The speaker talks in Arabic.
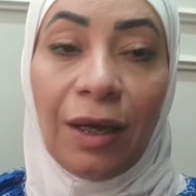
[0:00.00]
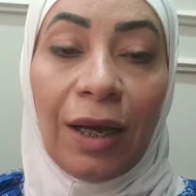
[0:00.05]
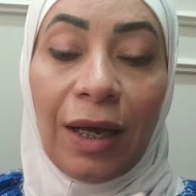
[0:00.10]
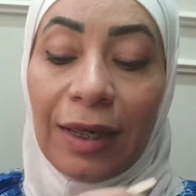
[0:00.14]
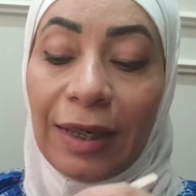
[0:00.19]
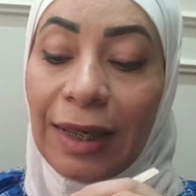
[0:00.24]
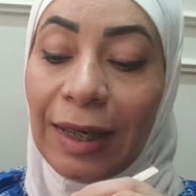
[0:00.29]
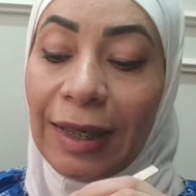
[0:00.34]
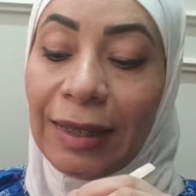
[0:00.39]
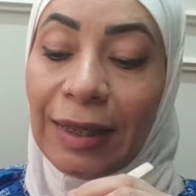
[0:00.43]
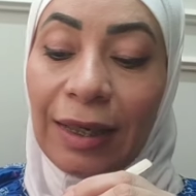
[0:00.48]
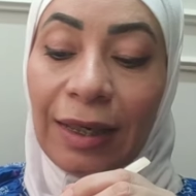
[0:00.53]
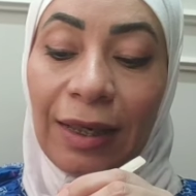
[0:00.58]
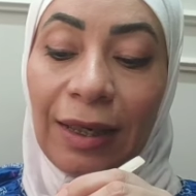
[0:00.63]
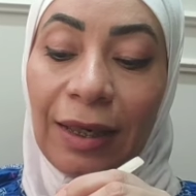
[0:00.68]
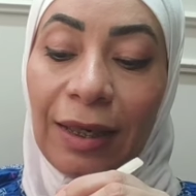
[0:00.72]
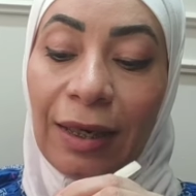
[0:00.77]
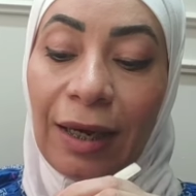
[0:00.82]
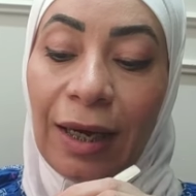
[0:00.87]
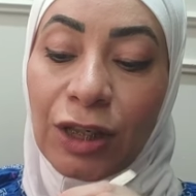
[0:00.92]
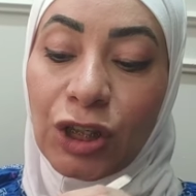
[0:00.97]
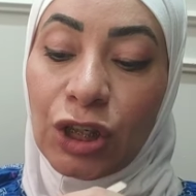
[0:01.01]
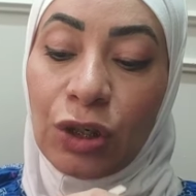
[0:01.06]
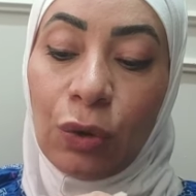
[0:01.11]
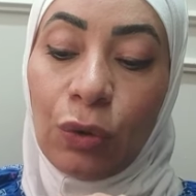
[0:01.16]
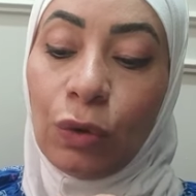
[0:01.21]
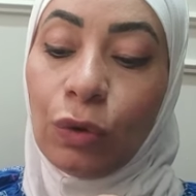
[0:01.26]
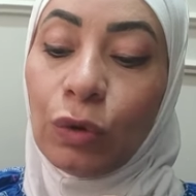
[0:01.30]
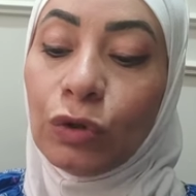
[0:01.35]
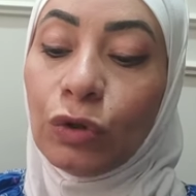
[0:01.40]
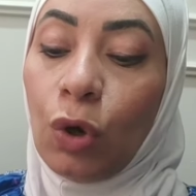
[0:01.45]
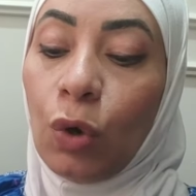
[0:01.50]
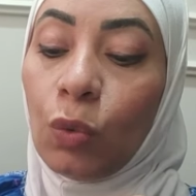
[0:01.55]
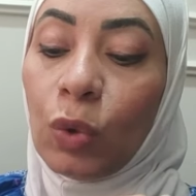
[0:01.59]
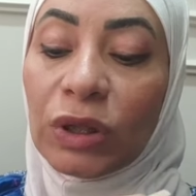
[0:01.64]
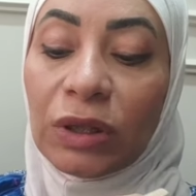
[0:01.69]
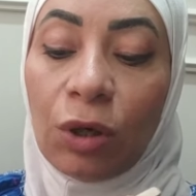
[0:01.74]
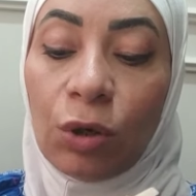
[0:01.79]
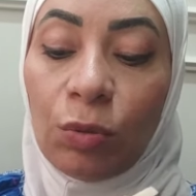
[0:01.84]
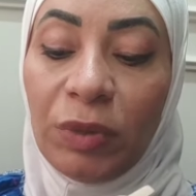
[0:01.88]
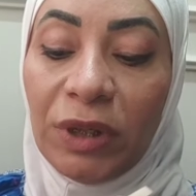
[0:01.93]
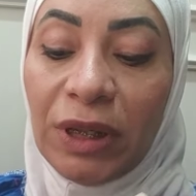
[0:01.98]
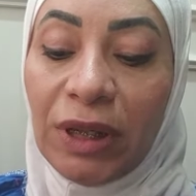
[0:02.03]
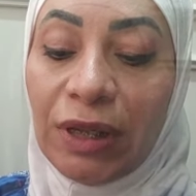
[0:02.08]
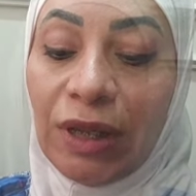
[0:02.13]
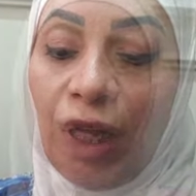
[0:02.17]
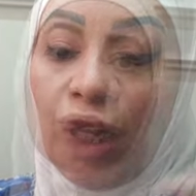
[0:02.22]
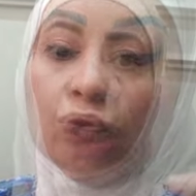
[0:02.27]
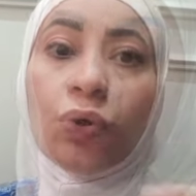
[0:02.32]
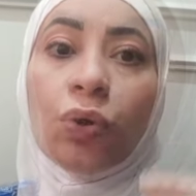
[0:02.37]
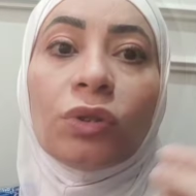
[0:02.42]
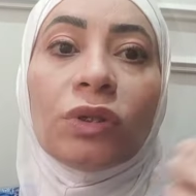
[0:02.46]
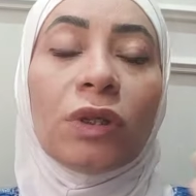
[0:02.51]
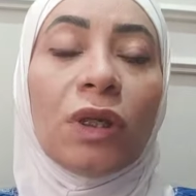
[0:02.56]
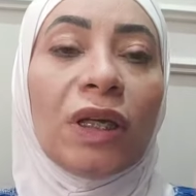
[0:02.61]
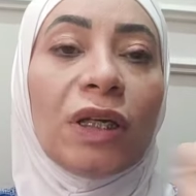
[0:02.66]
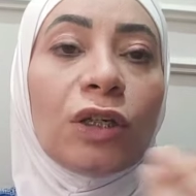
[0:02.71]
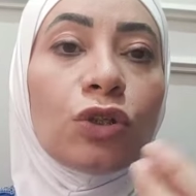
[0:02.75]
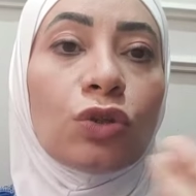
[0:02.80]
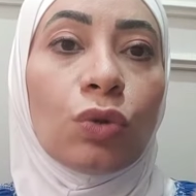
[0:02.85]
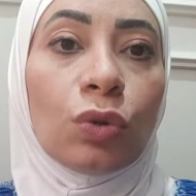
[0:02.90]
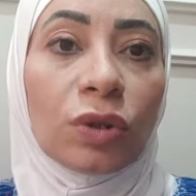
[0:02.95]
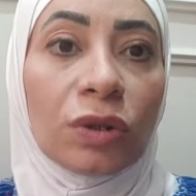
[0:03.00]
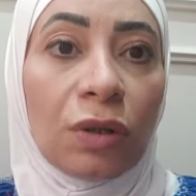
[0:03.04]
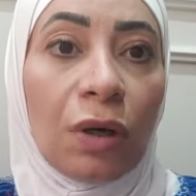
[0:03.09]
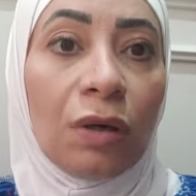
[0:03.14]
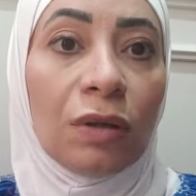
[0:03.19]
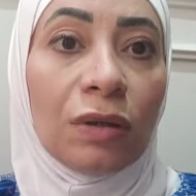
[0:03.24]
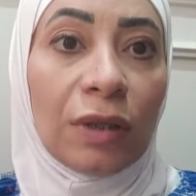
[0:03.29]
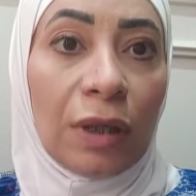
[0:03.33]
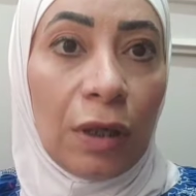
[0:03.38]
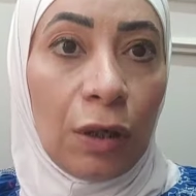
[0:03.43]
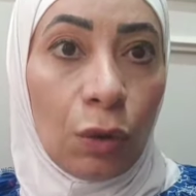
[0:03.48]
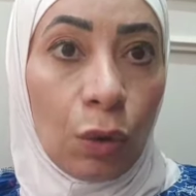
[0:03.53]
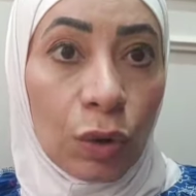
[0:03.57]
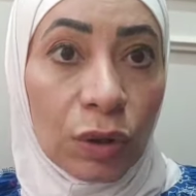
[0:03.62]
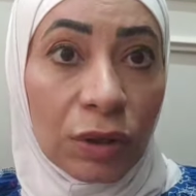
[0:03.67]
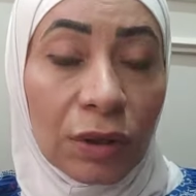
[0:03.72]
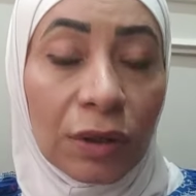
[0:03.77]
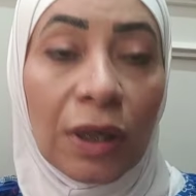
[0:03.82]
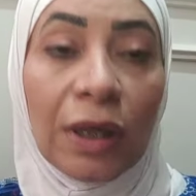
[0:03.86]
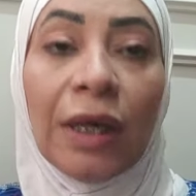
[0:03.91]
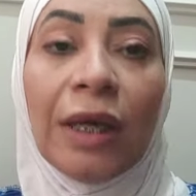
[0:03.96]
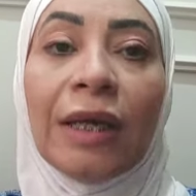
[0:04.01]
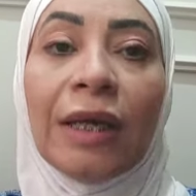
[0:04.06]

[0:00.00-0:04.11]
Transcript: انا هنا ايه عشان اقول لكم ان هو طبيعي شورت اللي هي الشورتات القطن